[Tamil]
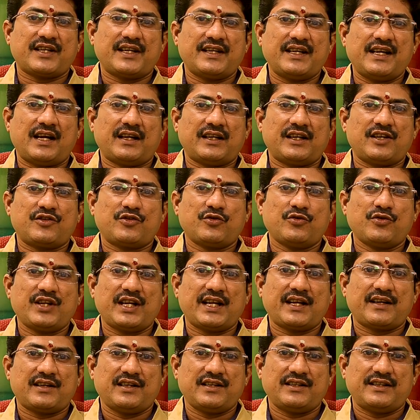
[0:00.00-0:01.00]
சனி ஆனால்
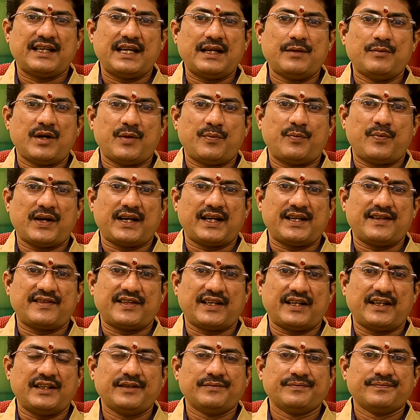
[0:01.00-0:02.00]
சூரியனுக்கு ஜென்ம பகை
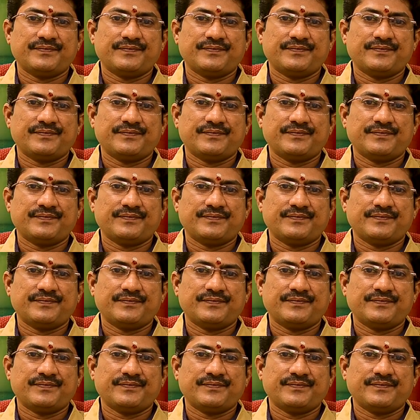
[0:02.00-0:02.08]
சனி